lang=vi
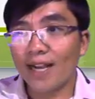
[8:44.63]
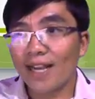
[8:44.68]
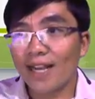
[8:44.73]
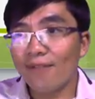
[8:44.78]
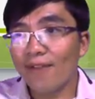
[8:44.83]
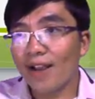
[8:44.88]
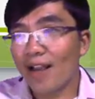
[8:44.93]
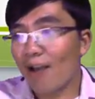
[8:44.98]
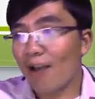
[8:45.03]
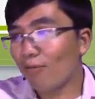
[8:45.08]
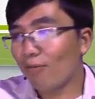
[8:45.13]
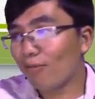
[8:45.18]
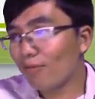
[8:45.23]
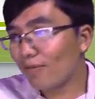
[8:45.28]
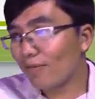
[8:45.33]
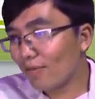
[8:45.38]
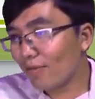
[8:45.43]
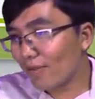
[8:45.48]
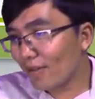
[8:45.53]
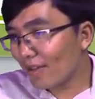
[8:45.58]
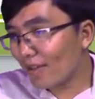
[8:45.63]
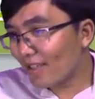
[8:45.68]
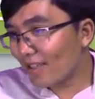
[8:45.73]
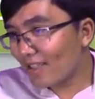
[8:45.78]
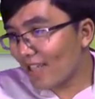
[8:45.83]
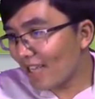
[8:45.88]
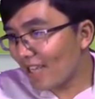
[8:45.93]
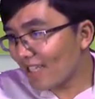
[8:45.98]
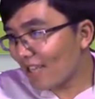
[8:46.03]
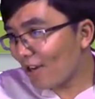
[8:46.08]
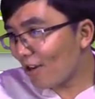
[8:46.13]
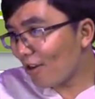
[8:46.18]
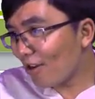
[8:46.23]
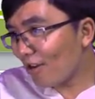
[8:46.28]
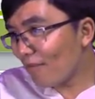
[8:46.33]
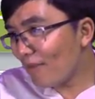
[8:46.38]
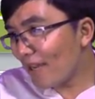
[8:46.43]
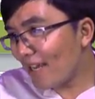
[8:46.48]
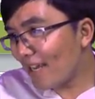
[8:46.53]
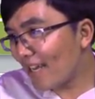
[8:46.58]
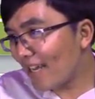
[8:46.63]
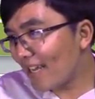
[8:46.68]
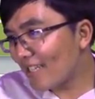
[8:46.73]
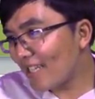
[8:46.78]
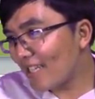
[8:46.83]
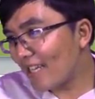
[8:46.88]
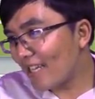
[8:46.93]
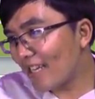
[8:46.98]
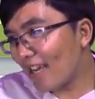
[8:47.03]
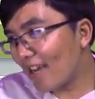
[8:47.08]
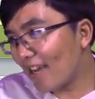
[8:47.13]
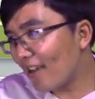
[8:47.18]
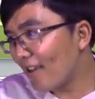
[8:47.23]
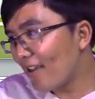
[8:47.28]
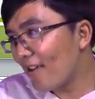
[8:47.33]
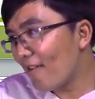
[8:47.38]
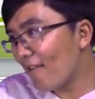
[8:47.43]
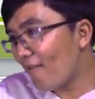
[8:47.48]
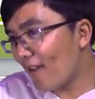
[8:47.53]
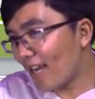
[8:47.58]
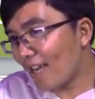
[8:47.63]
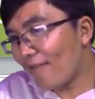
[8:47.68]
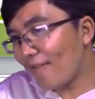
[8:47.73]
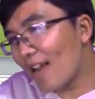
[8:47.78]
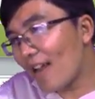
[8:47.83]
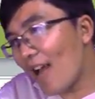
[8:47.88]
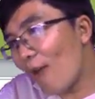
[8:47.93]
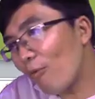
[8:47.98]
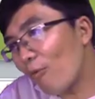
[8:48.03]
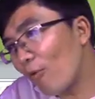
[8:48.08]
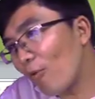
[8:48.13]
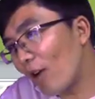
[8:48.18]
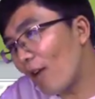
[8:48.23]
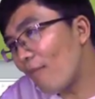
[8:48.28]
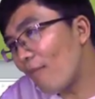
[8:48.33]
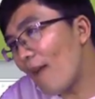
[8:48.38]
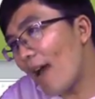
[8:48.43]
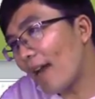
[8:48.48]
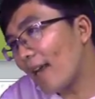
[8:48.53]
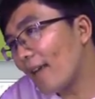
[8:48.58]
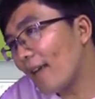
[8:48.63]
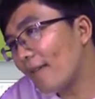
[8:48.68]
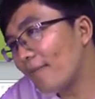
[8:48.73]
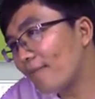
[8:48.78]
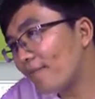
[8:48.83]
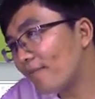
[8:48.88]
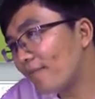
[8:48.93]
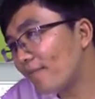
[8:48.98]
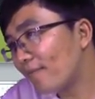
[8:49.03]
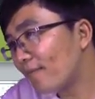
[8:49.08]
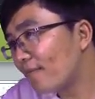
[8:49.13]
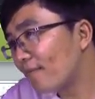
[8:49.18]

và cái việc học, tại sao nó cứ bị cái gì nhỉ? Và cái việc học của các bạn ấy,